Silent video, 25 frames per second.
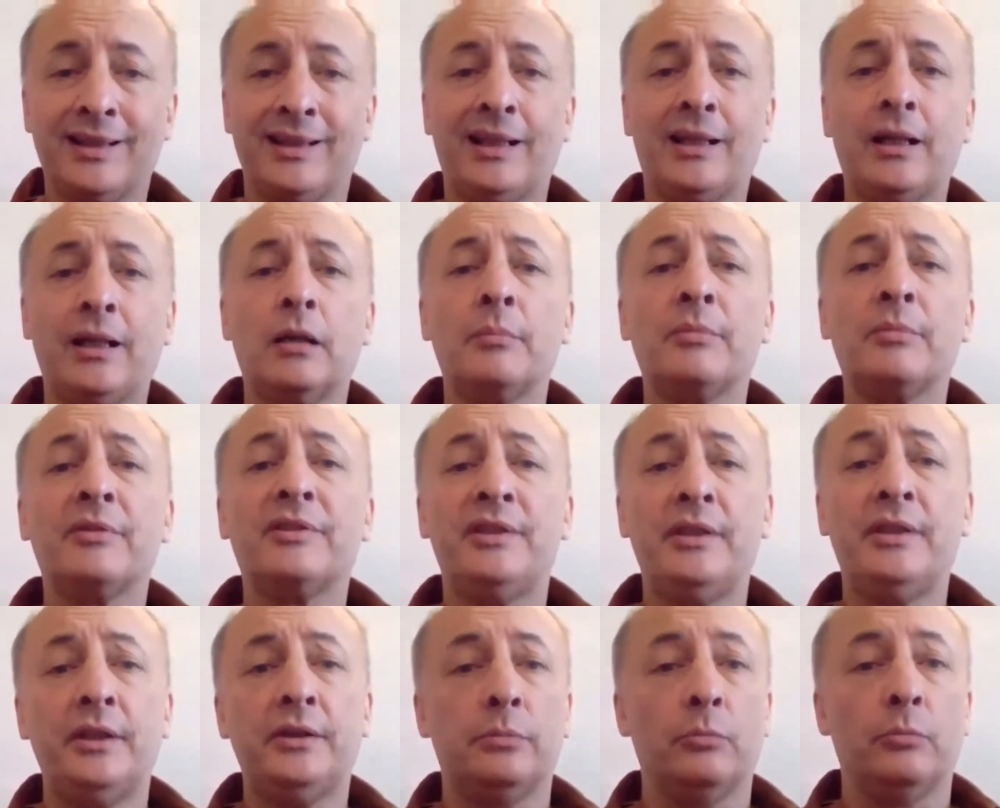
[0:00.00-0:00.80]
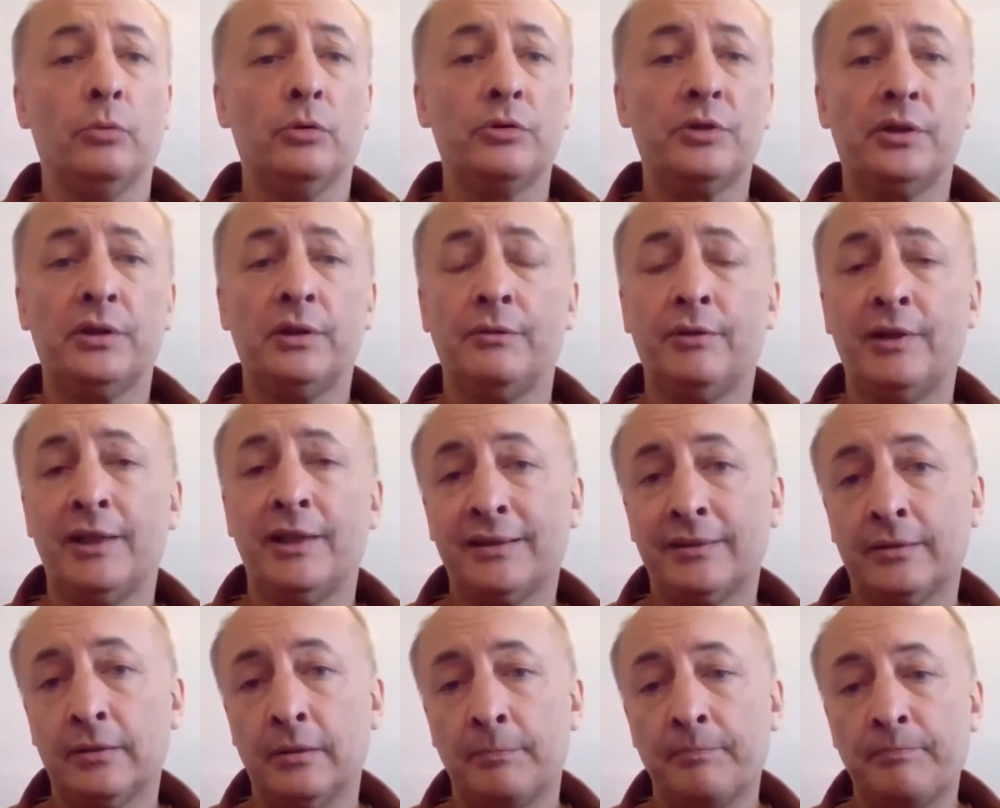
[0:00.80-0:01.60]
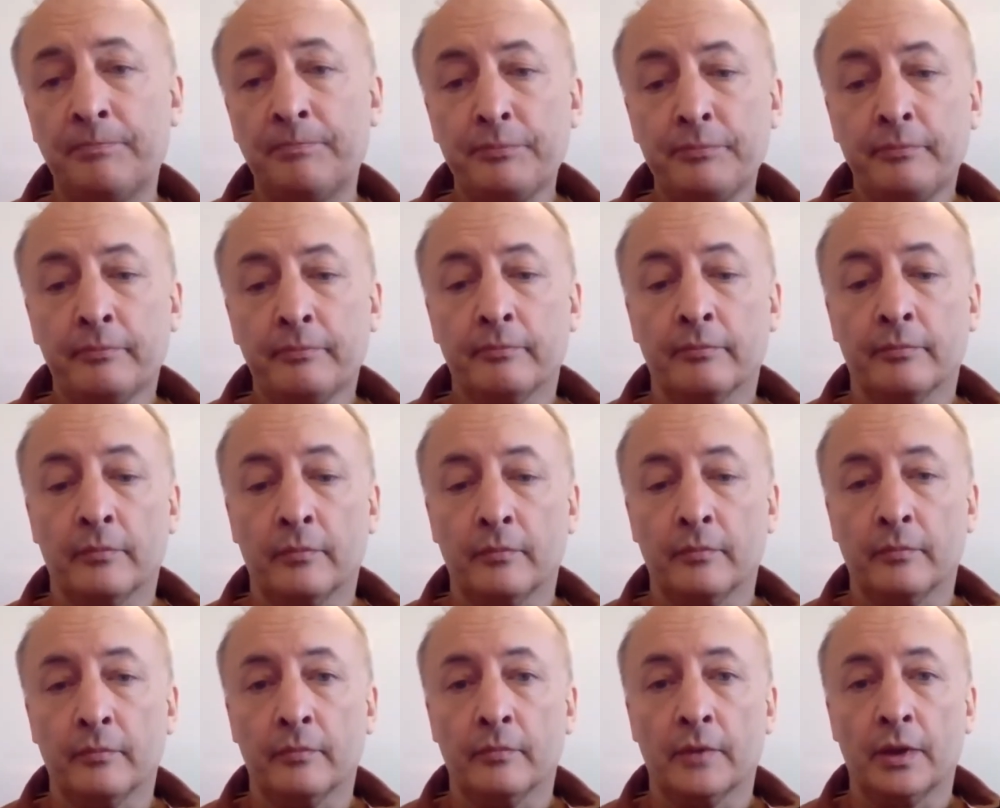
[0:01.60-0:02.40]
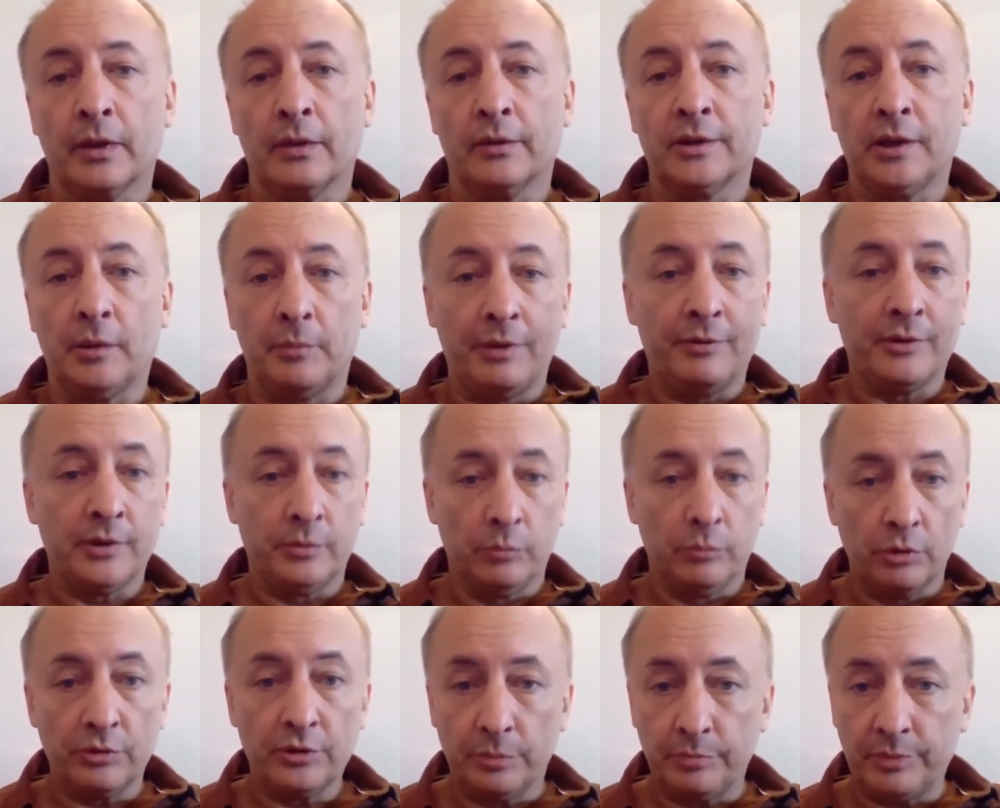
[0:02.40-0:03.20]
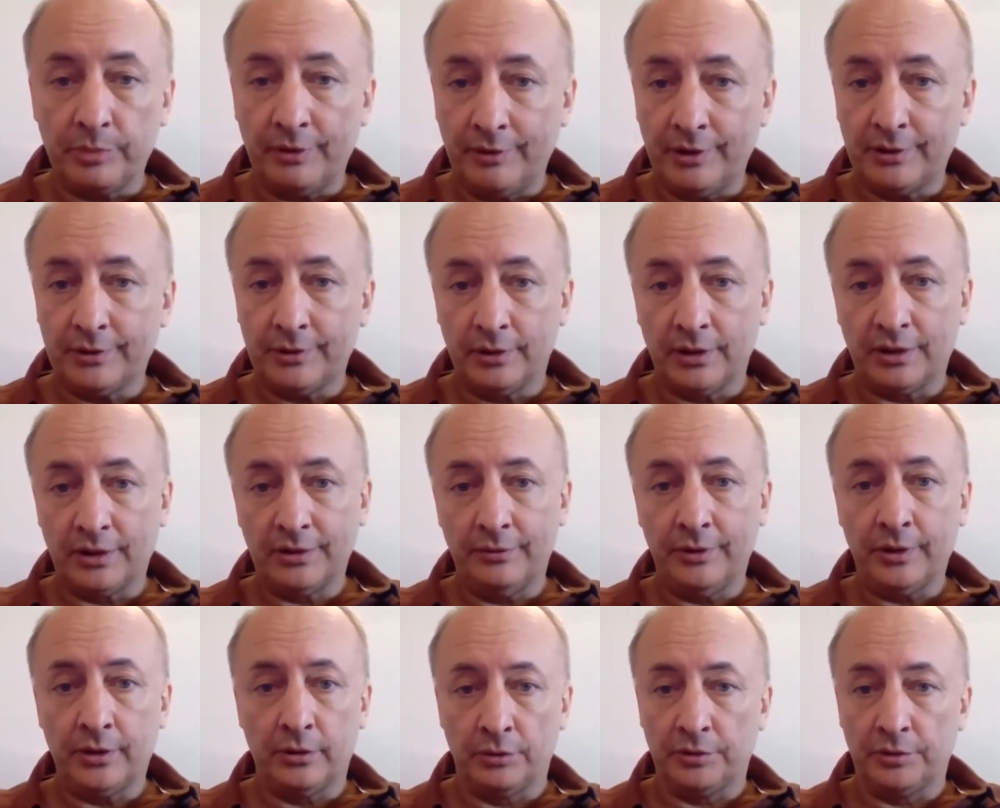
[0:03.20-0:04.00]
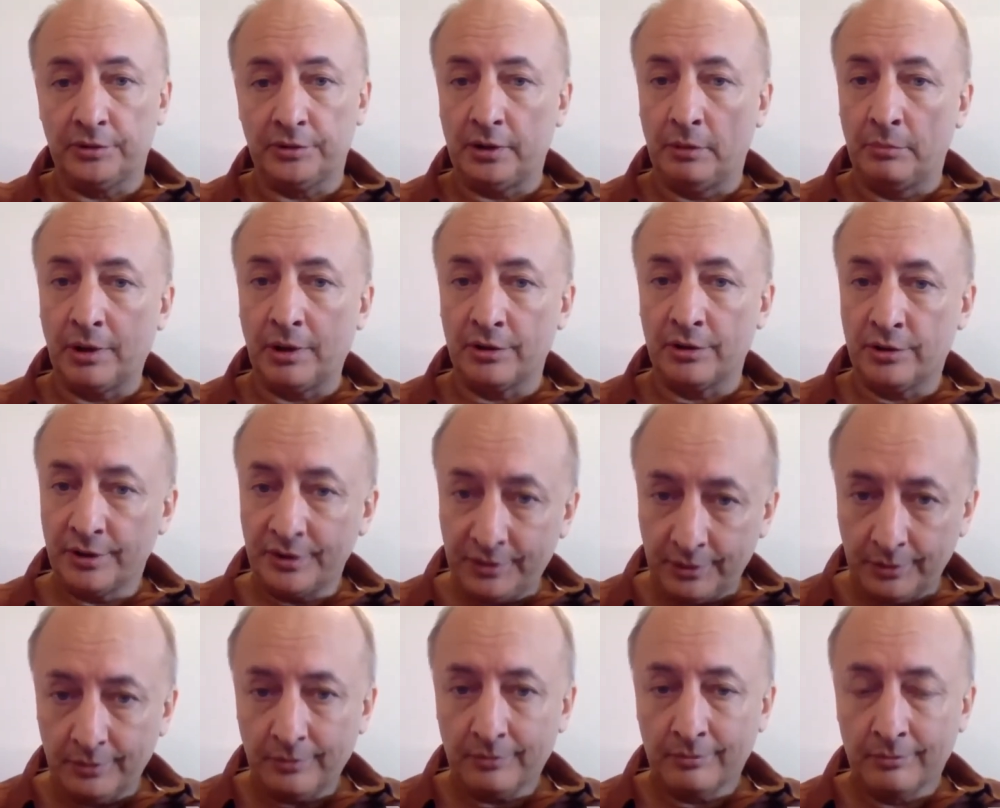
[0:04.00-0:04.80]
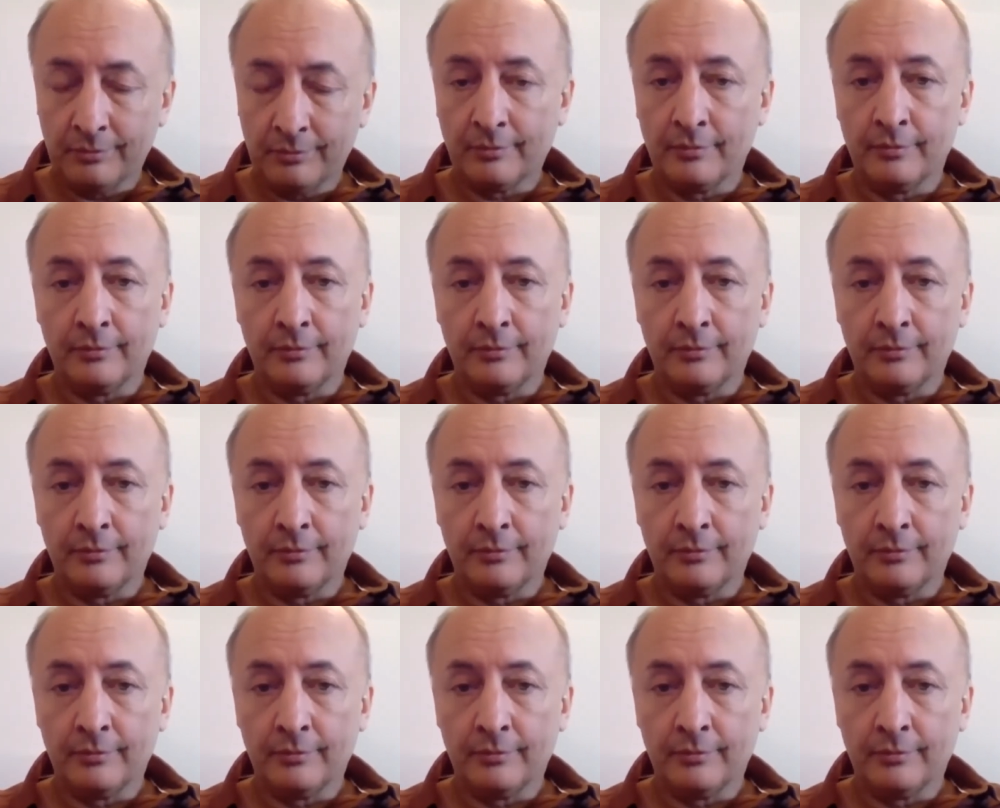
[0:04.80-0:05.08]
Гонораром здесь может являться сама возможность появиться на свет, то есть сама жизнь